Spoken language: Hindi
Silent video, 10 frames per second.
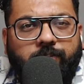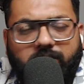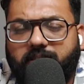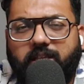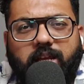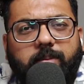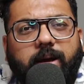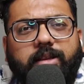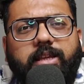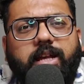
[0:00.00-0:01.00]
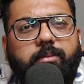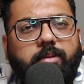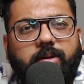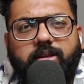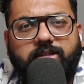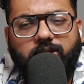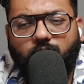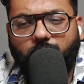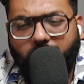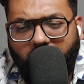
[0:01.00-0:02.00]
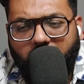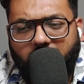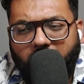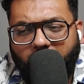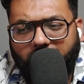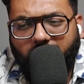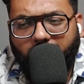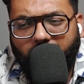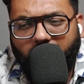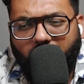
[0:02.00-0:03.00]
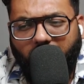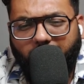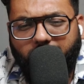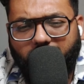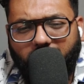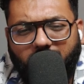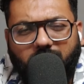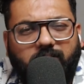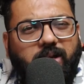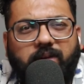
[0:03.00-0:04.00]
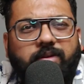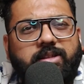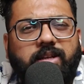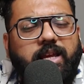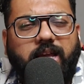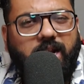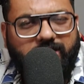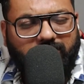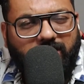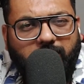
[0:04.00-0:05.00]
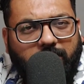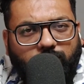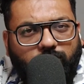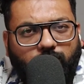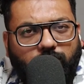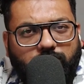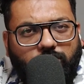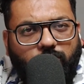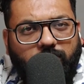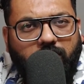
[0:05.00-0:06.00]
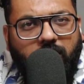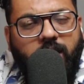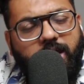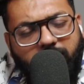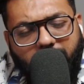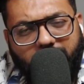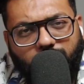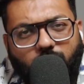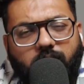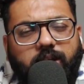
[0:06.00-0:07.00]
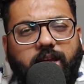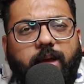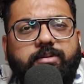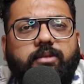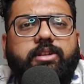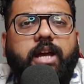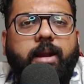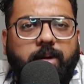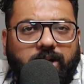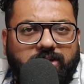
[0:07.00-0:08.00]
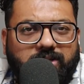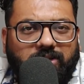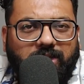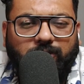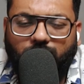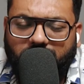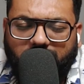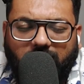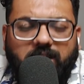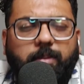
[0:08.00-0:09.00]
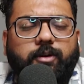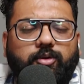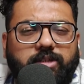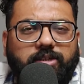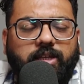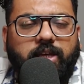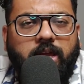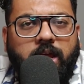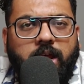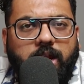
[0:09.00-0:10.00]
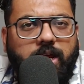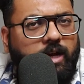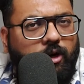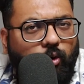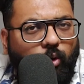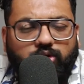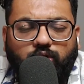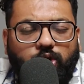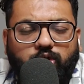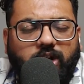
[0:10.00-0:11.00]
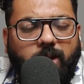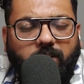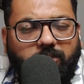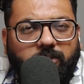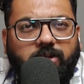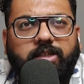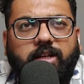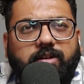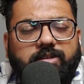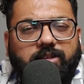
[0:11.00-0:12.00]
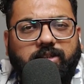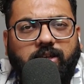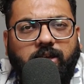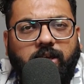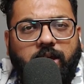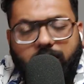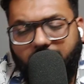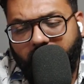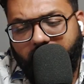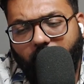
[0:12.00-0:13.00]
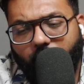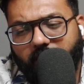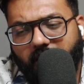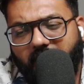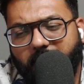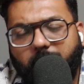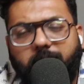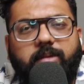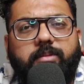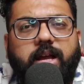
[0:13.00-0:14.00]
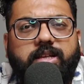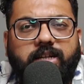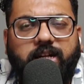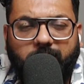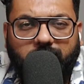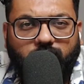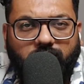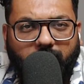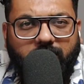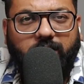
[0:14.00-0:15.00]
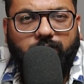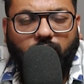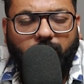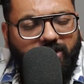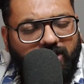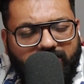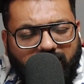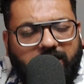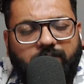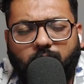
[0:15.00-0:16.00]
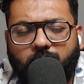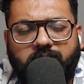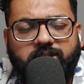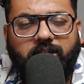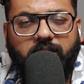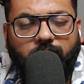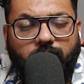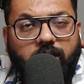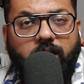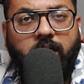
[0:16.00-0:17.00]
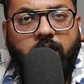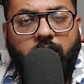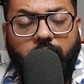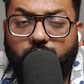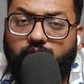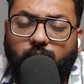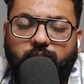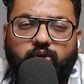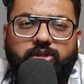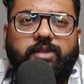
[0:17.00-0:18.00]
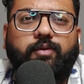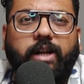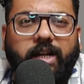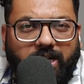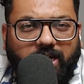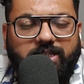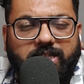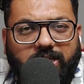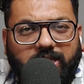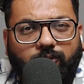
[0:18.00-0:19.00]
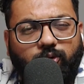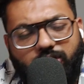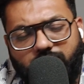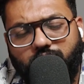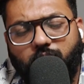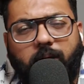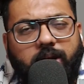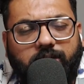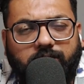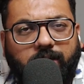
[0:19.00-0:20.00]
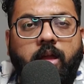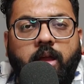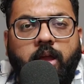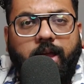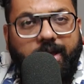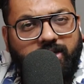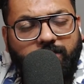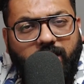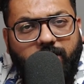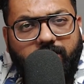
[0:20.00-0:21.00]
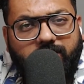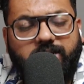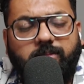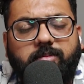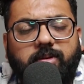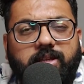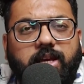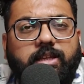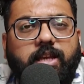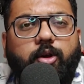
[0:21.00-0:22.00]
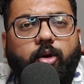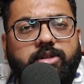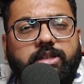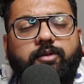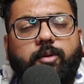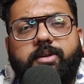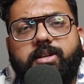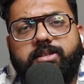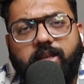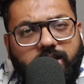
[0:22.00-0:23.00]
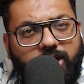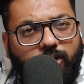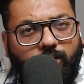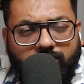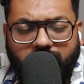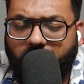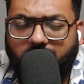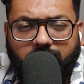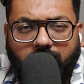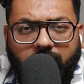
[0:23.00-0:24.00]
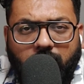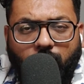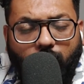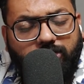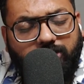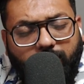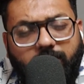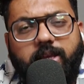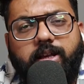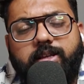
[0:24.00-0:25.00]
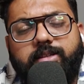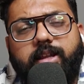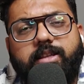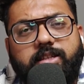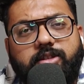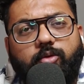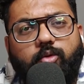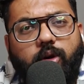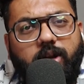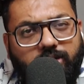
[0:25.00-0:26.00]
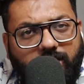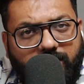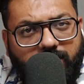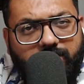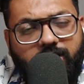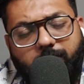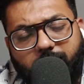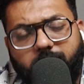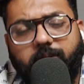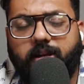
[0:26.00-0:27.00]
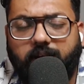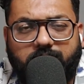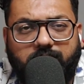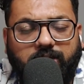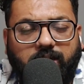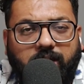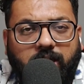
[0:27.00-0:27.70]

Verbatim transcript: इस तरह की बातें कभी भी किसी को भी मतलब आप कन्विंस नहीं करा सकते इन बातों के थ्रू किसी को भी इन बातों को करके आप सिर्फ ध्यान भटका सकते हैं थोड़ी सी तालियां बटोर सकते हैं लेकिन कोर सॉल्यूशन आप कभी भी नहीं दिलवा सकते लेकिन क्या होता है ये पब्लिक भी आज की डेट में सोशल मीडिया के दौर में इतनी ज़्यादा इन्फॉर्मेशन से घिरी हुई है कि उसको भी जो चीज़ फीड करा दी जाती है वो उसी चीज़ को मान लेते हैं ऐसे में कई बार ये समझ में नहीं आता कि कौन सी इन्फॉर्मेशन सही है और कौन सी गलत है और तभी कई सारी चीज़ों को गलत तरीके से इंटरप्रेट भी कर लिया जाता है